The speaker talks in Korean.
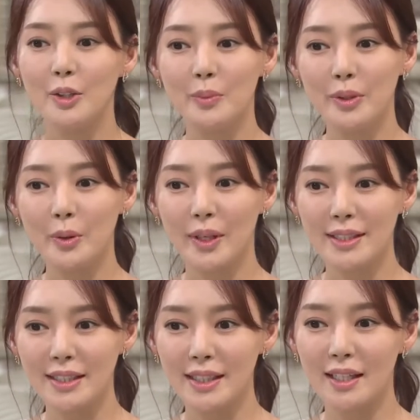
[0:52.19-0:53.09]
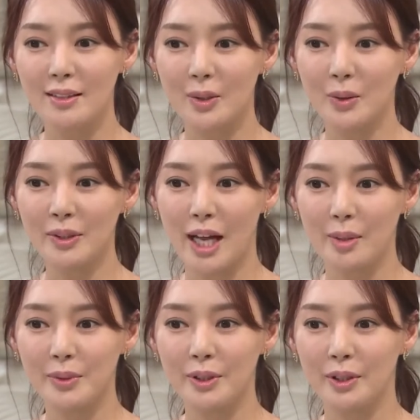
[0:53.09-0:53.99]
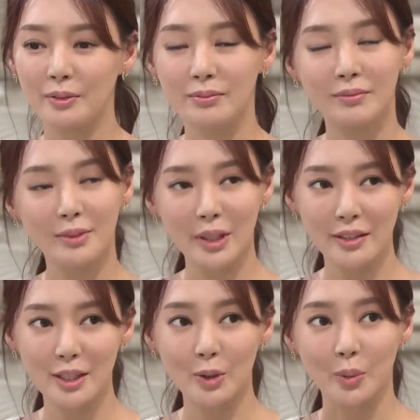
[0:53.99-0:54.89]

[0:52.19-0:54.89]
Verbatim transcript: 윤미소가 CK 들어온 다음부터 되는 일도